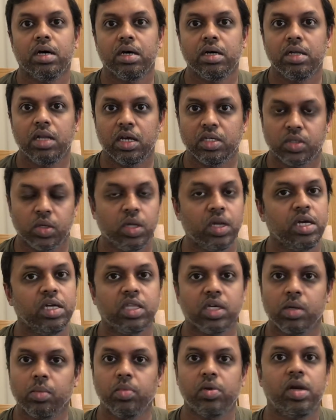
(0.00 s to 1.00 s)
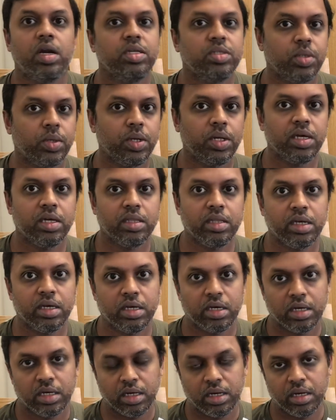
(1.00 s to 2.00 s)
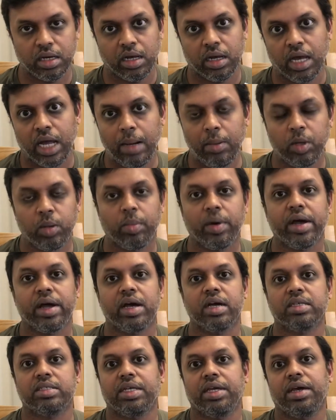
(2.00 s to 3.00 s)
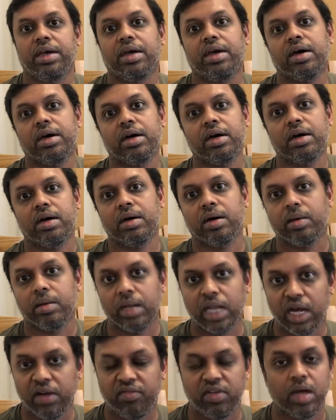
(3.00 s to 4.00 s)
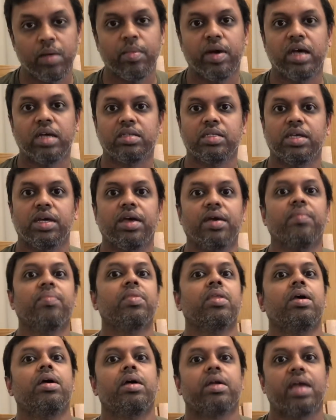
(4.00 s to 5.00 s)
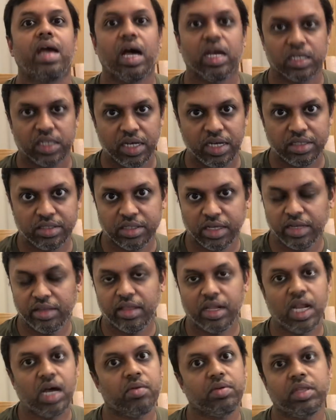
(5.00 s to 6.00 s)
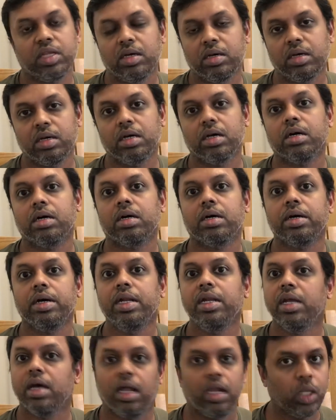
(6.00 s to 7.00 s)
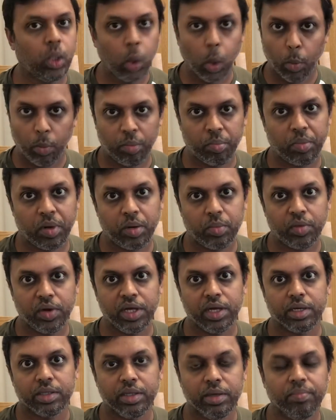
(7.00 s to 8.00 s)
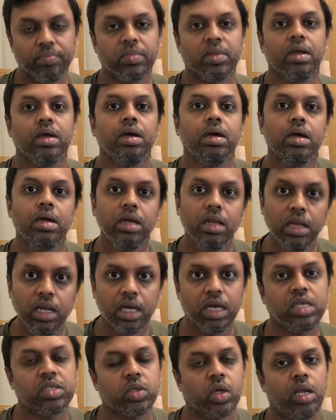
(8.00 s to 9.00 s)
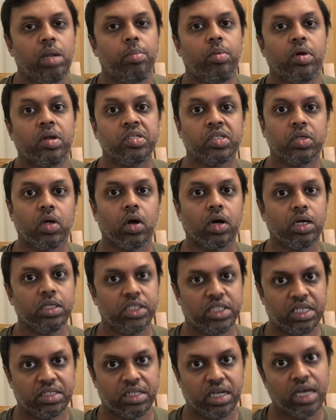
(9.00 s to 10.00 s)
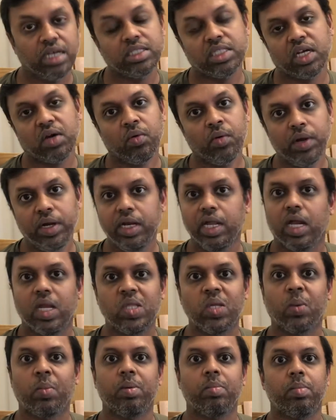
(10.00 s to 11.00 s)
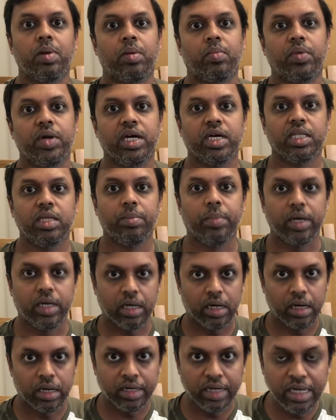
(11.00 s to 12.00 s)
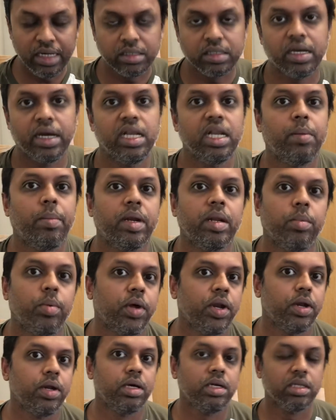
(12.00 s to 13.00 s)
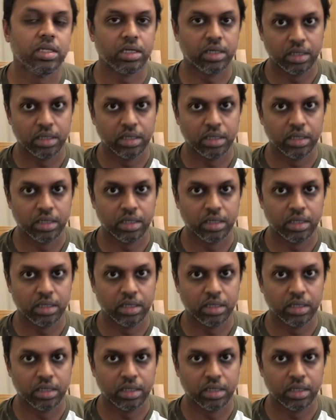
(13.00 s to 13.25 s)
நான் சொன்னேன் இதுக்கு முன்னாடி சொன்ன இந்த ஹெல்ப் டு பை ஐஎஸ்ஏ லைஃப் டைம் ஐஎஸ்ஏ கேஷ் ஐஎஸ்ஏ இதெல்லாம் வந்து இந்தியாவிலேருந்து ஓப்பன் பண்ண முடியாது இன்றைக்கி சொல்ல போகிற ஸ்டாக் அண்ட் ஷேர்ஸ் ஐஎஸ்ஏவும் இந்தியாவிலேருந்து ஓப்பன் பண்ண முடியாது பட் அட்லீஸ்ட் நான் என்ன பண்ண போகிறேன்னா இந்த